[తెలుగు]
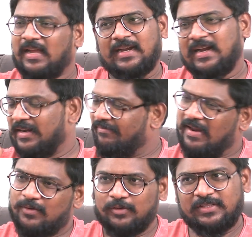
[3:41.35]
అట్లాంటి
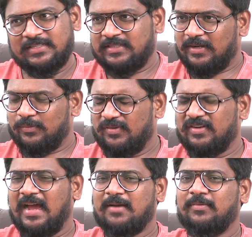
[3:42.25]
వాళ్ళు గుర్తిస్తారు
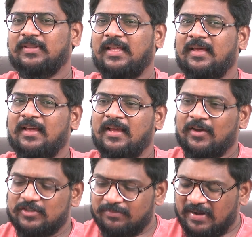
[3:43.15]
కాకపోతే
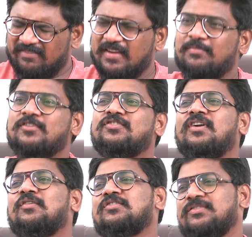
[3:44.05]
కొంచెం మన వైపు నుంచి
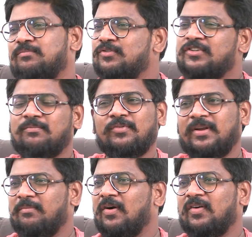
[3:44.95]
కూడా కొంచెం పుషప్
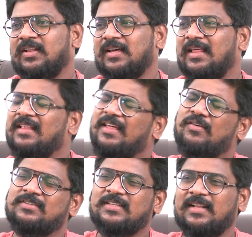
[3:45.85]
ఉంటే బాగుంటుంది కదా
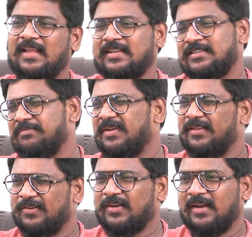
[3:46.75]
అదే వస్తుందిలే అని చెప్పి
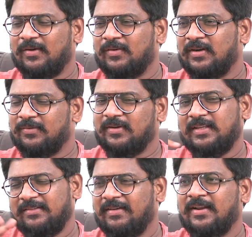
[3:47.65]
ఎందుకు అలా ఉండడం
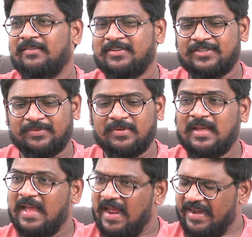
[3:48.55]
ఇది వేరే విషయం
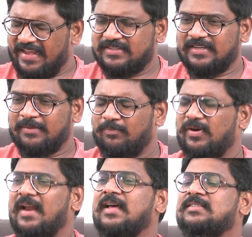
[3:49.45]
నెక్స్ట్
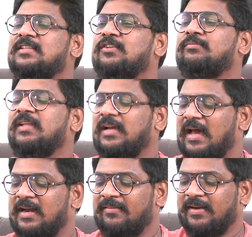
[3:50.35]
ఇప్పుడు ఆయన అసంతృప్తికి
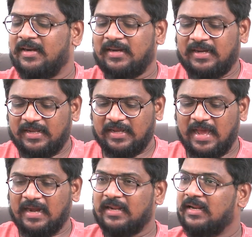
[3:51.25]
కారణం ఏంటంటే
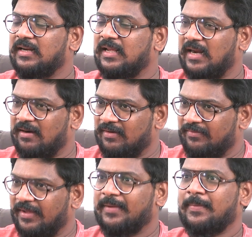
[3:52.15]
ఆర్ఆర్ఆర్కి
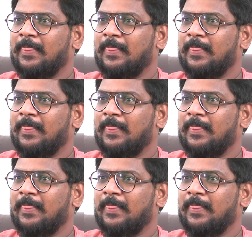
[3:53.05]
రావడమే